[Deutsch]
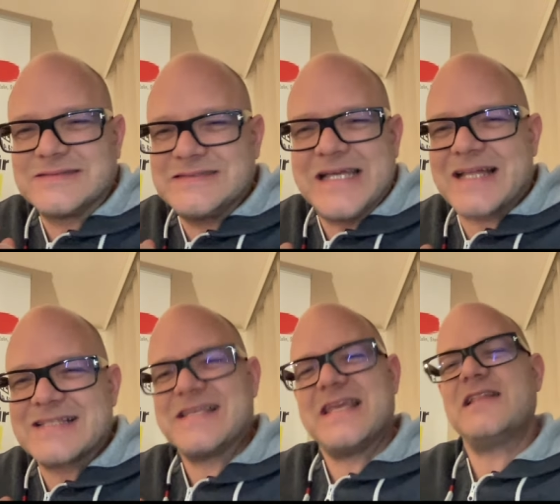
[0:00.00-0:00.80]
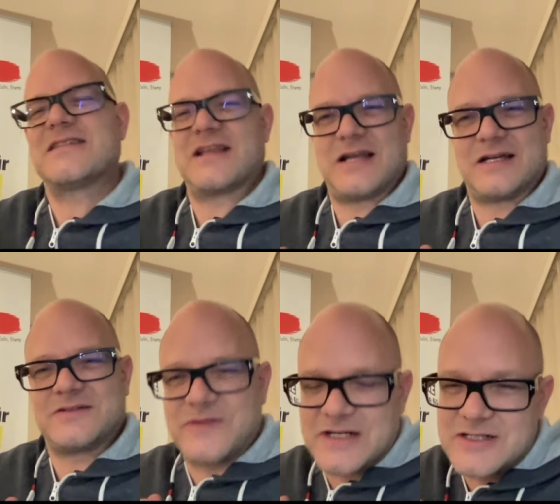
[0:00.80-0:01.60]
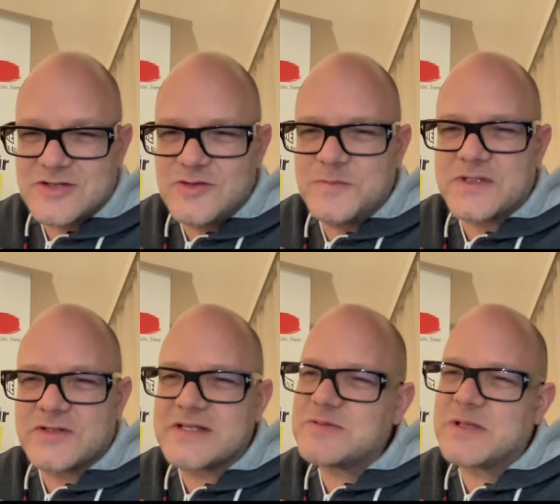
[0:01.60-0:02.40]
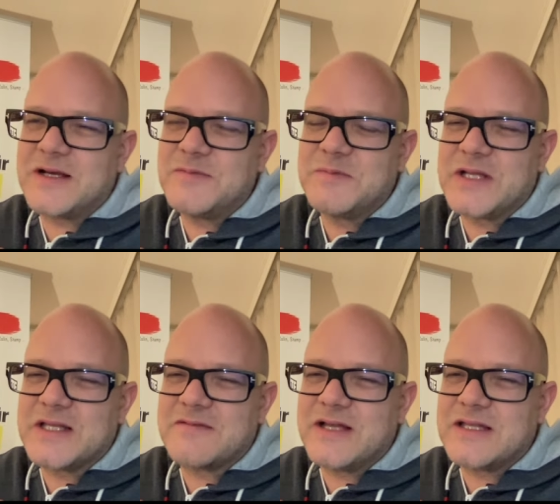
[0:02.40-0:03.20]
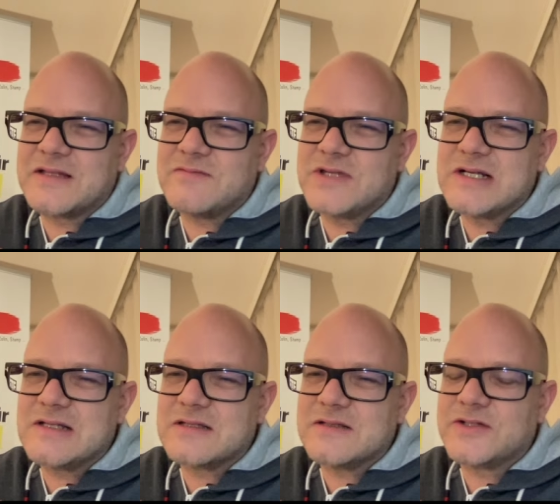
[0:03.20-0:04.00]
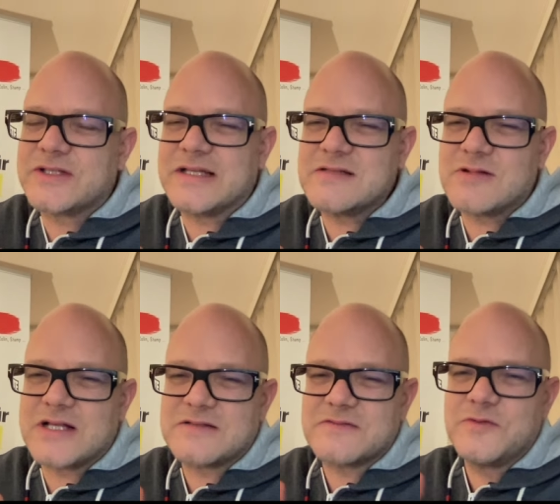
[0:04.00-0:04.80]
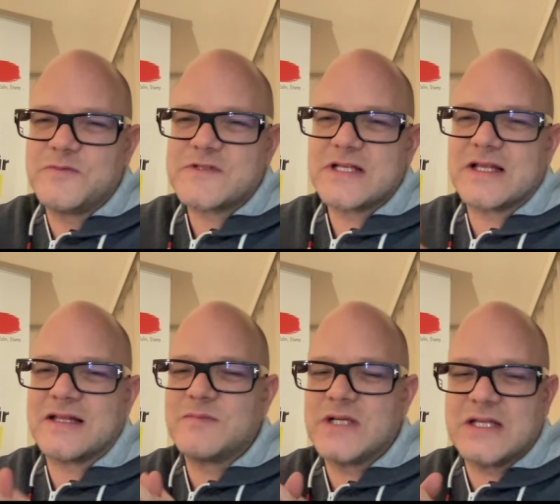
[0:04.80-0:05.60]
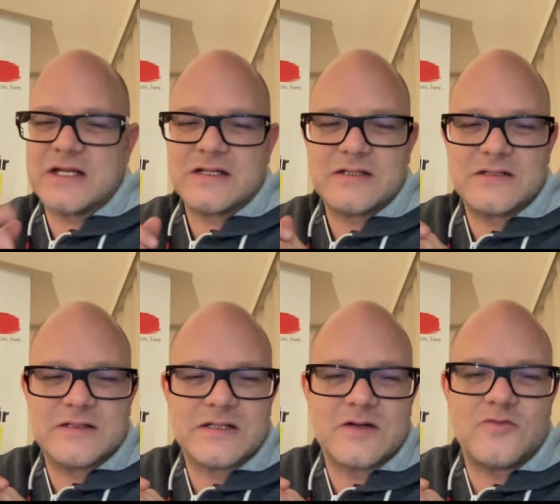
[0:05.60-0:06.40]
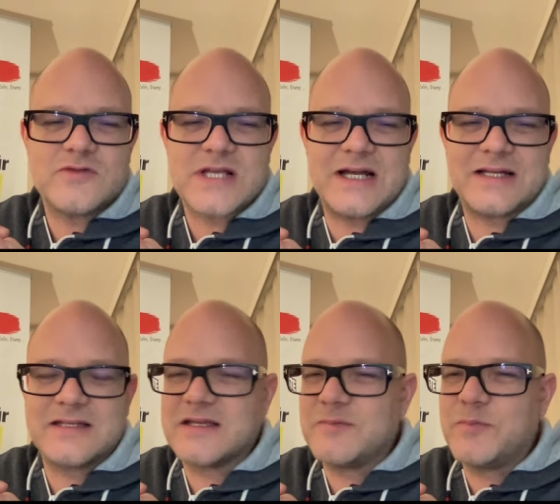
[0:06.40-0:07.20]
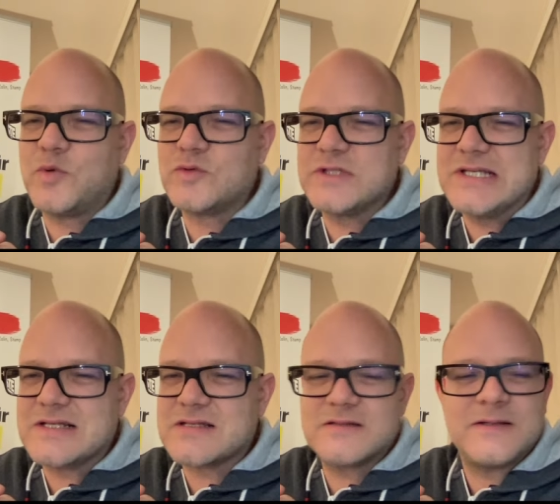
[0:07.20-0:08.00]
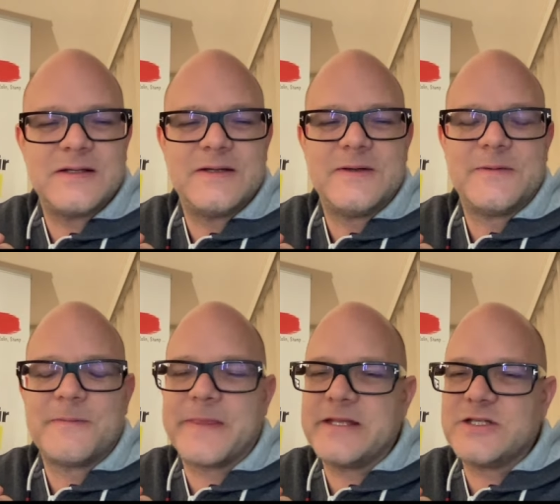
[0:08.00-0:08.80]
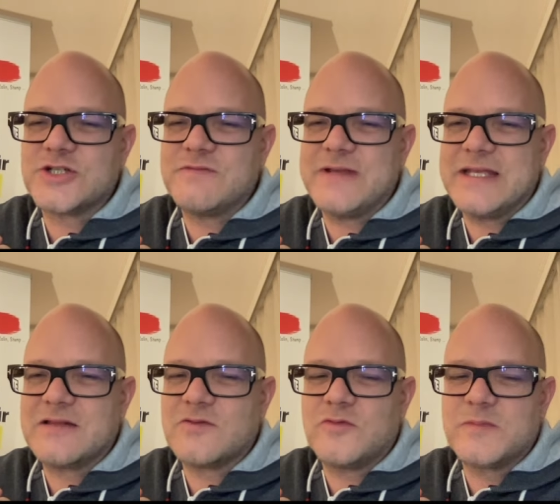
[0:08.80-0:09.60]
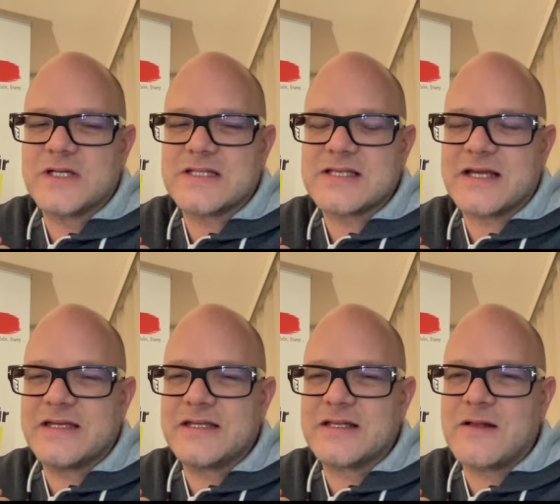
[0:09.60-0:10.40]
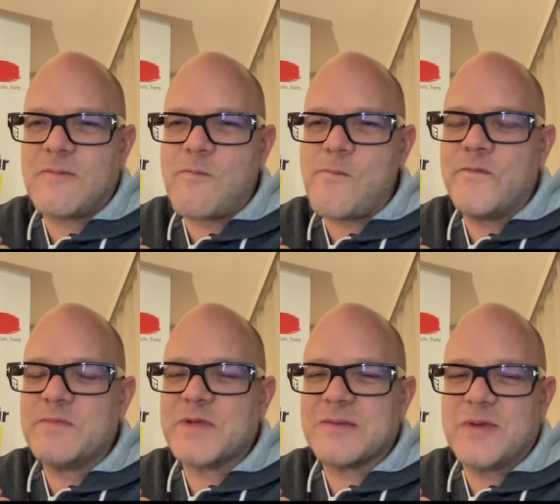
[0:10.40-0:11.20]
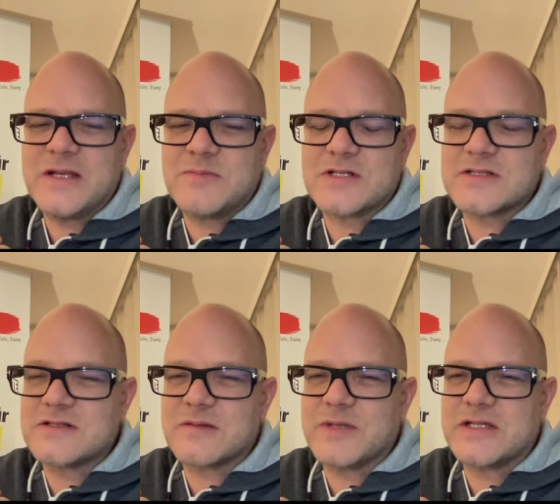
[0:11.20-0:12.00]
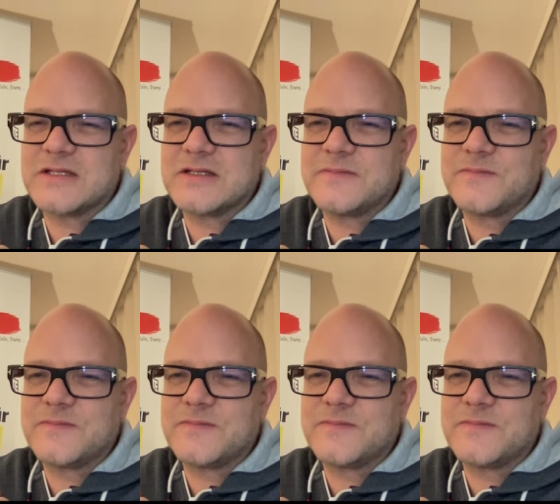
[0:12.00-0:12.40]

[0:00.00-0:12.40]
jahrzehntelang falsch geübt und deswegen habe ich mich nicht weiterentwickelt. Und dann 2015 hat mir der großartige Bo Nielsen in Schweden oben gezeigt, wie man ein Blechblasinstrument